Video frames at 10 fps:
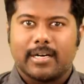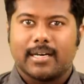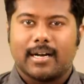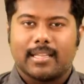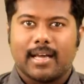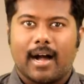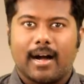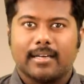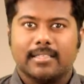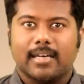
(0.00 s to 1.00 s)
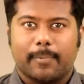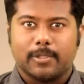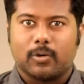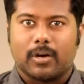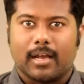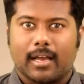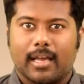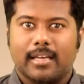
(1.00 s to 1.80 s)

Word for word: வருடங்கள் தான் ஆகுது அப்படின்னு சொல்றாங்க